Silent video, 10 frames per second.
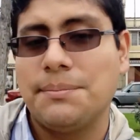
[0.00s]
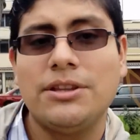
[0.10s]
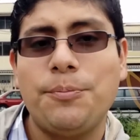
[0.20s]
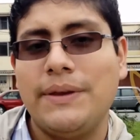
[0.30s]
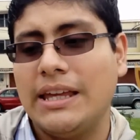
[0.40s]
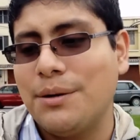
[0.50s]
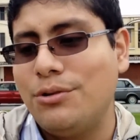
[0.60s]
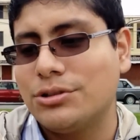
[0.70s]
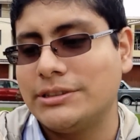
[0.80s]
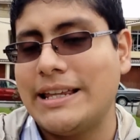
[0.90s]
También nos piden
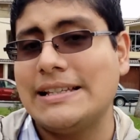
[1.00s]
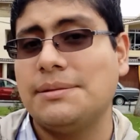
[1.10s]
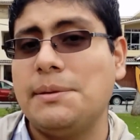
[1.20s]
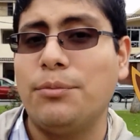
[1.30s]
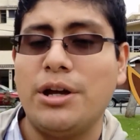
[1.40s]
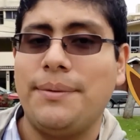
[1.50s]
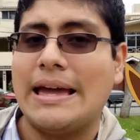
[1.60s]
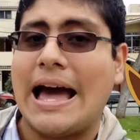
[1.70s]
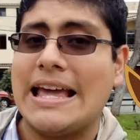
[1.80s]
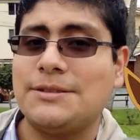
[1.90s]
evolucionar ese mismo
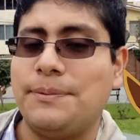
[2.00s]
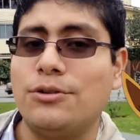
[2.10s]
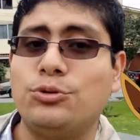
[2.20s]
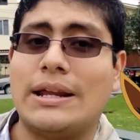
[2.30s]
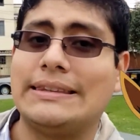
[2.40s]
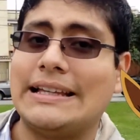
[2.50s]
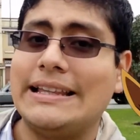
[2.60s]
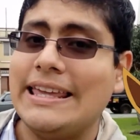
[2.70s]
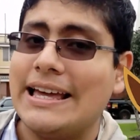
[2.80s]
Eevee a Espeon durante el